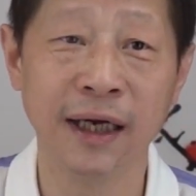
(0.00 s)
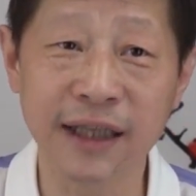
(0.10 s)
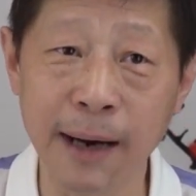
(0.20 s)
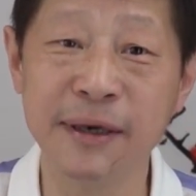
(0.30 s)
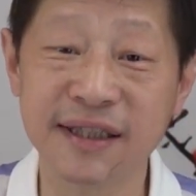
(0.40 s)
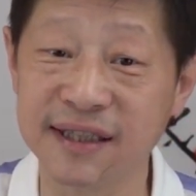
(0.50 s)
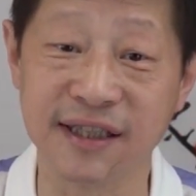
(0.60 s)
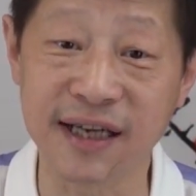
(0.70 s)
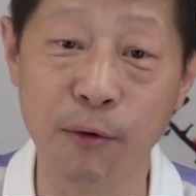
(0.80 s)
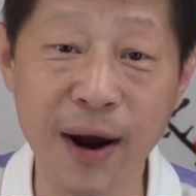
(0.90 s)
他们自
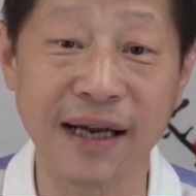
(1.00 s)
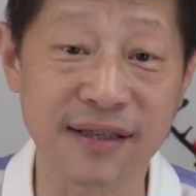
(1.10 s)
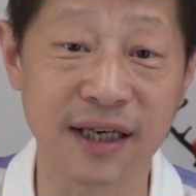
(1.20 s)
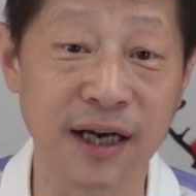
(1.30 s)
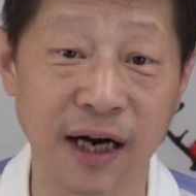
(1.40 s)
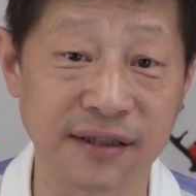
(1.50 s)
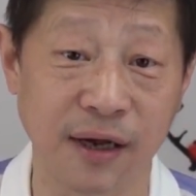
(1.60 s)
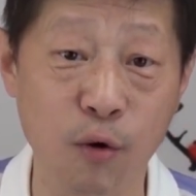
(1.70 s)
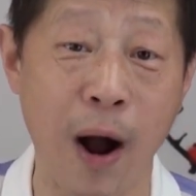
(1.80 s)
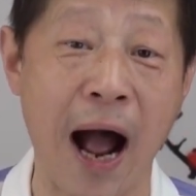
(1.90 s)
己在外资银行
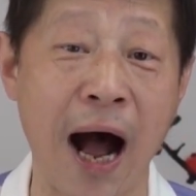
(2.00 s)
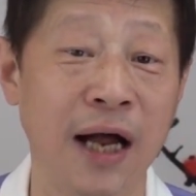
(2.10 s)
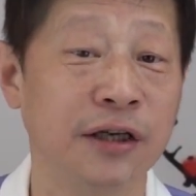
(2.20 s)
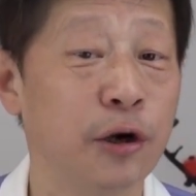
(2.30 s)
存款啊，